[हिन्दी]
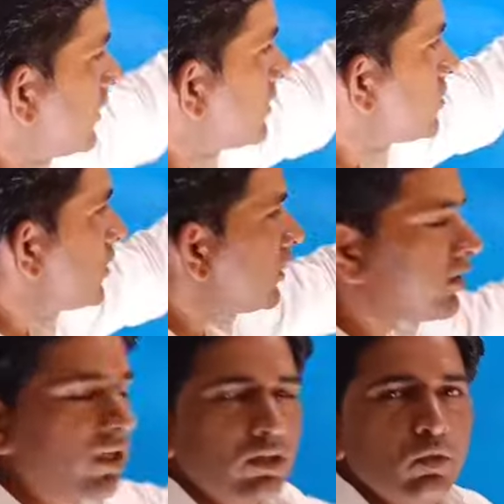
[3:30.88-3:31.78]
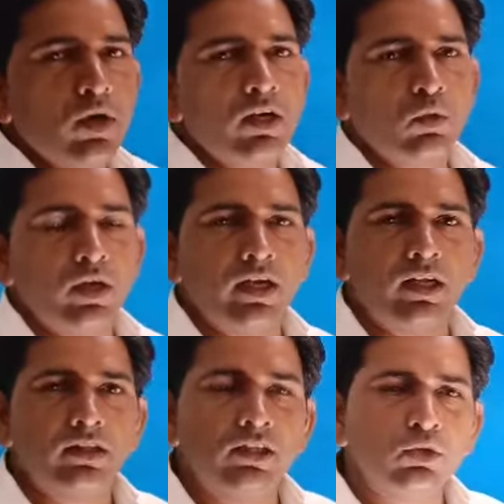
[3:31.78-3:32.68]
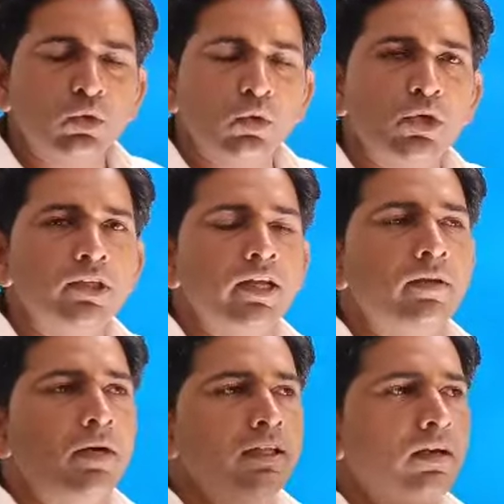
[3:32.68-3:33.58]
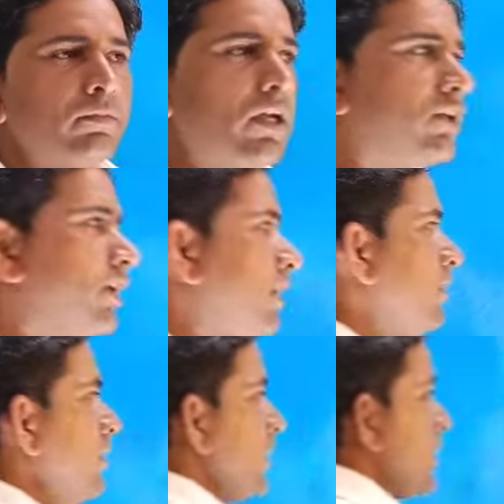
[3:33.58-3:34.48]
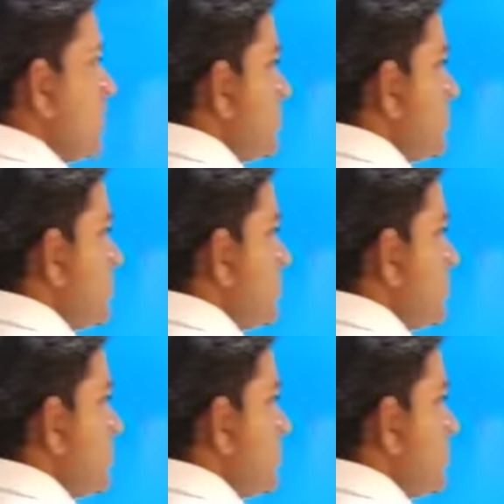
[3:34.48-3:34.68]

अंदर जिंक धातु का टुकड़ा डालते हैं तो थोड़ी देर बाद हम देखते हैं कि